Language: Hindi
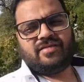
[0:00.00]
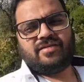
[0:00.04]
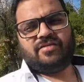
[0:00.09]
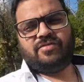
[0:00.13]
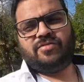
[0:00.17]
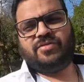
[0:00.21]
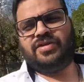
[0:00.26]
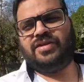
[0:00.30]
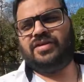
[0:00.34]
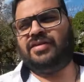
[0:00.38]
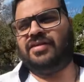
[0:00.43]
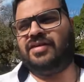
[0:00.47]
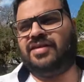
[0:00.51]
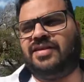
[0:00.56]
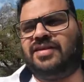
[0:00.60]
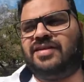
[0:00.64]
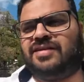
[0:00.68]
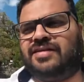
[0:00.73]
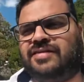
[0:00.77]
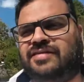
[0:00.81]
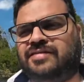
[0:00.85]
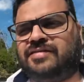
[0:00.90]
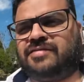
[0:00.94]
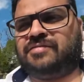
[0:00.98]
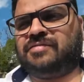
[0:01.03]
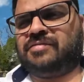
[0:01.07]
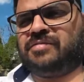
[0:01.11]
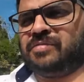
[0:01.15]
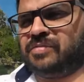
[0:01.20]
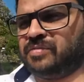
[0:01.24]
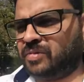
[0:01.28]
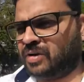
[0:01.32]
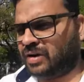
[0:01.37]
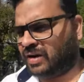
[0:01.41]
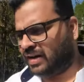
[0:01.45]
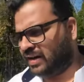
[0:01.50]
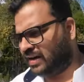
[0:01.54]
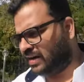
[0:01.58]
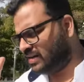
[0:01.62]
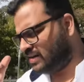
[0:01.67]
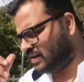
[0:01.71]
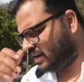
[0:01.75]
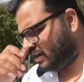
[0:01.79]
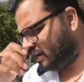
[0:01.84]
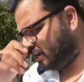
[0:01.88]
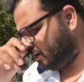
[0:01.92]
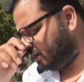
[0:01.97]
क्योंकि आगे
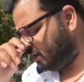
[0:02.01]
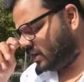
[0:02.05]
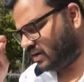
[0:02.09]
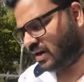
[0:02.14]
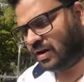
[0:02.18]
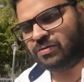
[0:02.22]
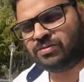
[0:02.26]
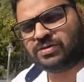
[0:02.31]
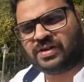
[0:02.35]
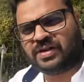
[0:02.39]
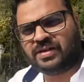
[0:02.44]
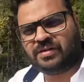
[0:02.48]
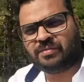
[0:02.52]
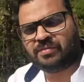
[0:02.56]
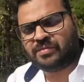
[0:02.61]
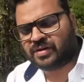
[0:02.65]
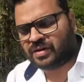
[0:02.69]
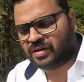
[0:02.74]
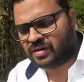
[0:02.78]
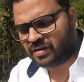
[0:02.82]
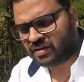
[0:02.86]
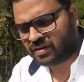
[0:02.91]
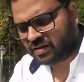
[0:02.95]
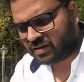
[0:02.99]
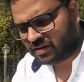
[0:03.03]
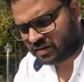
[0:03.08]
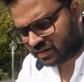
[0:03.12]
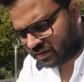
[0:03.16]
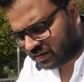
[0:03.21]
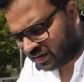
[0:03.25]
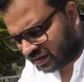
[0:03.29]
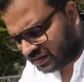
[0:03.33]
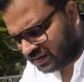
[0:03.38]
जाने का क्लाउड से uh,